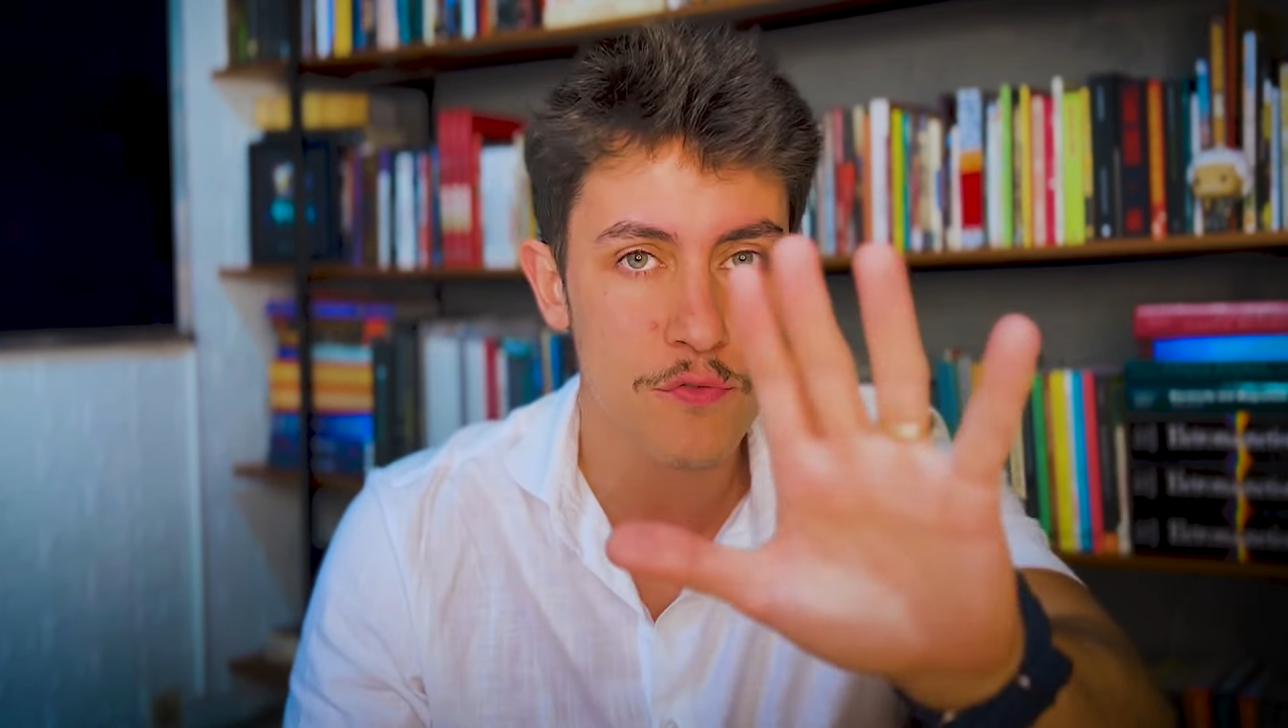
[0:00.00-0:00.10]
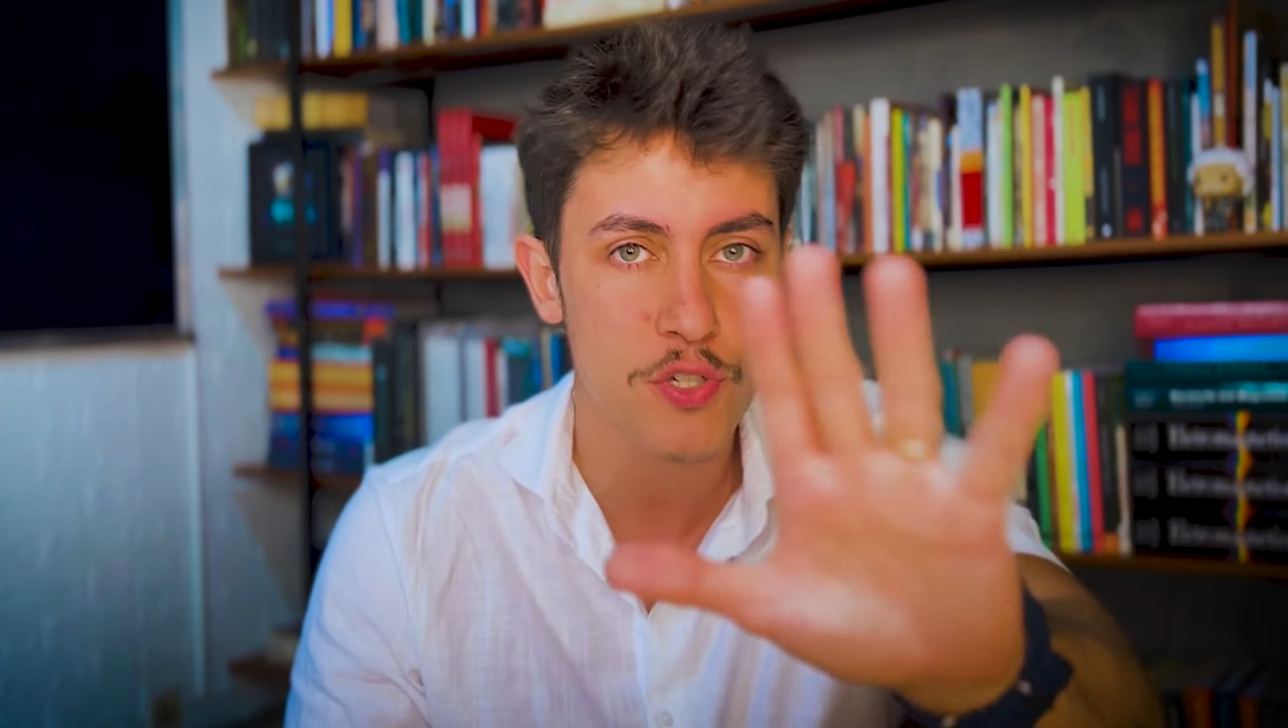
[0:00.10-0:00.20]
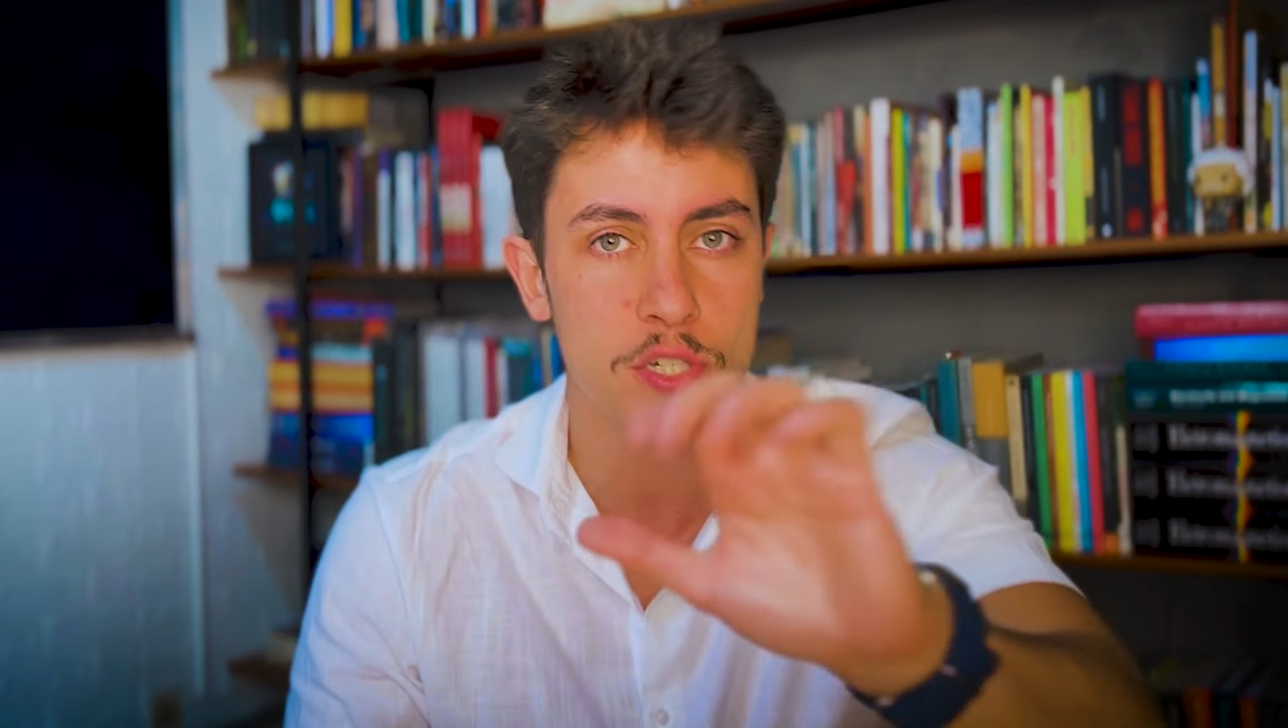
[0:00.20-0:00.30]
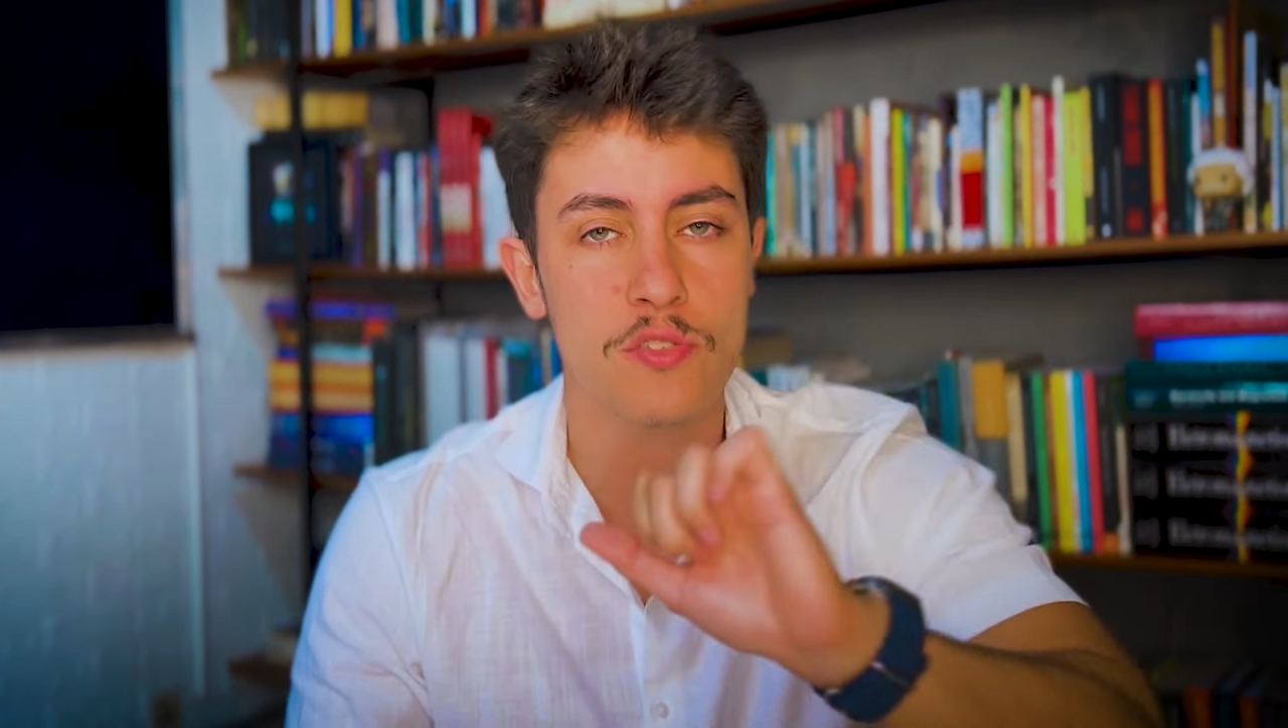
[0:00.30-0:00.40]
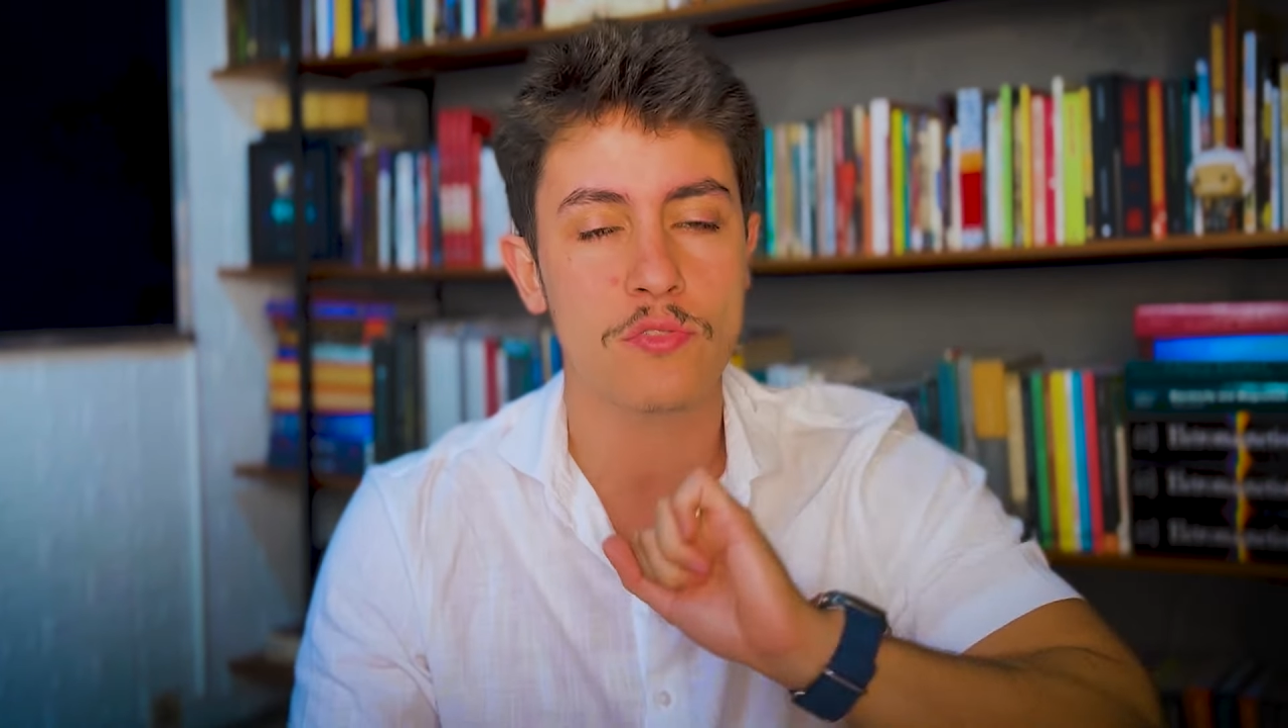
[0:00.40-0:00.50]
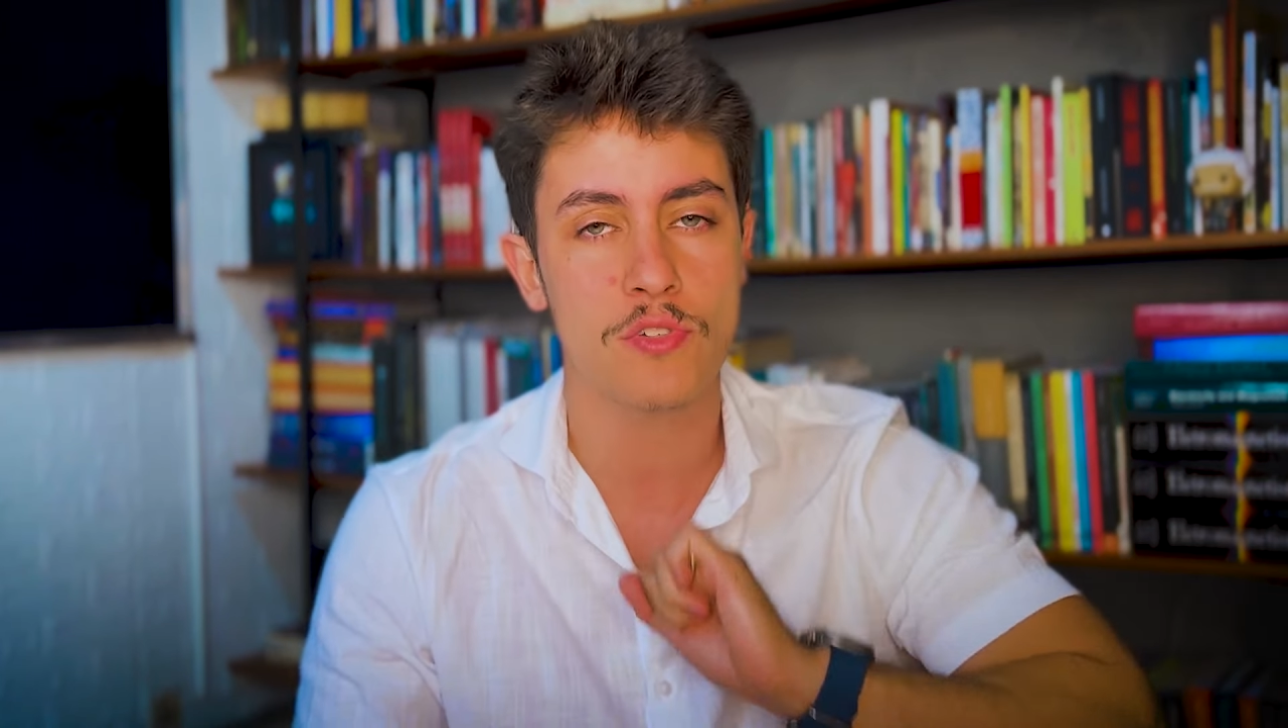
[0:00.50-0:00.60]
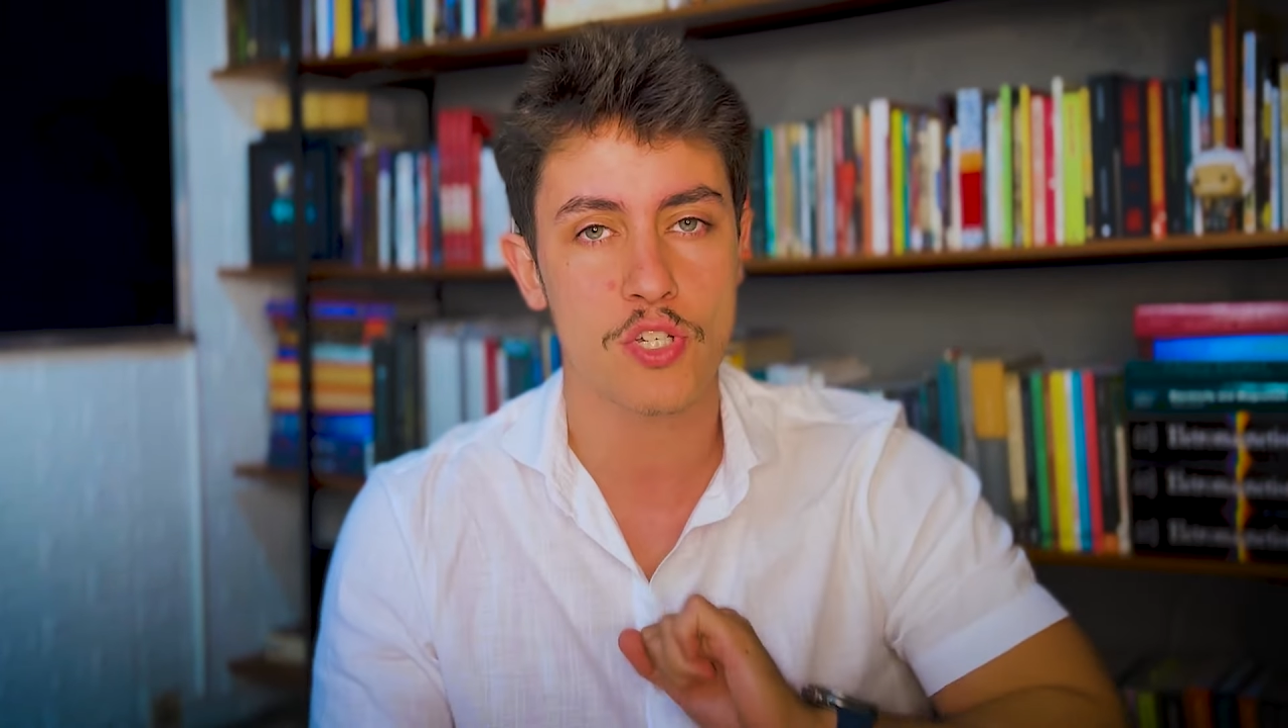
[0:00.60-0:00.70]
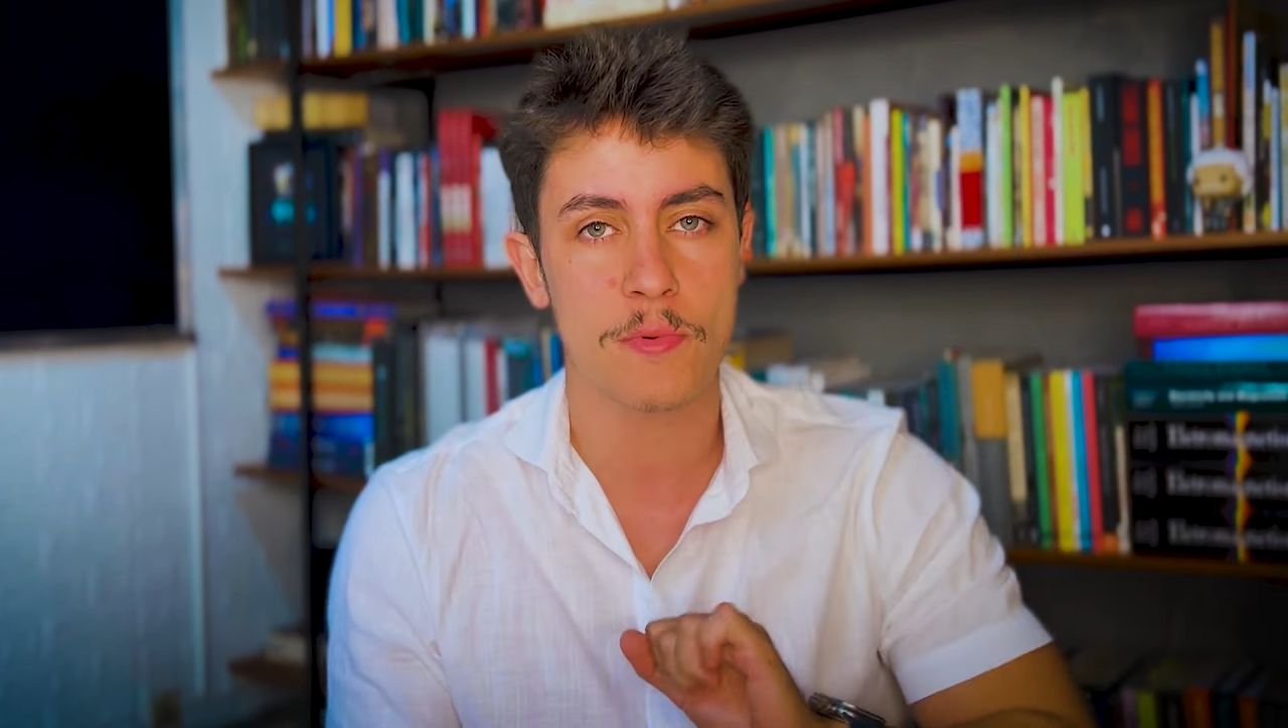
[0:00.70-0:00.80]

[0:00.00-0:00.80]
vou te introduzir